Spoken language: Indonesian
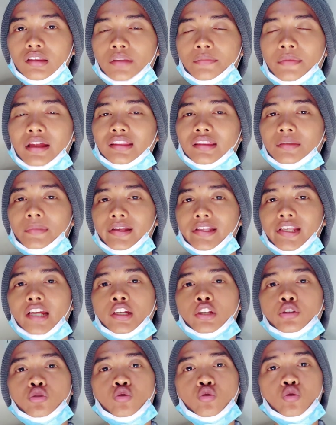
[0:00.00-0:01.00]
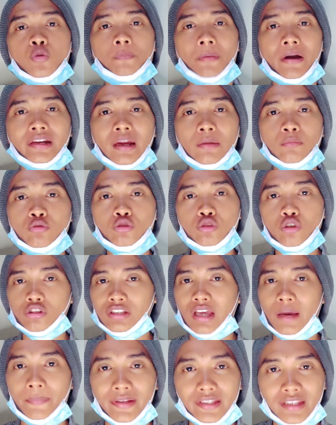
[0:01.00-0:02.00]
Teman-temannya disuruh pada mundur
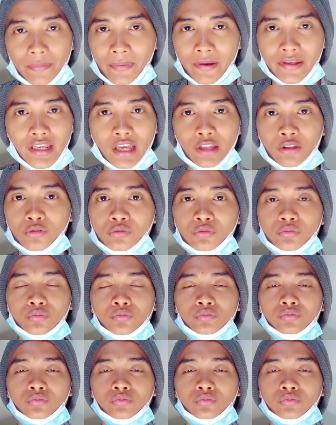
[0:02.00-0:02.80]
sahabat-sahabatnya itu.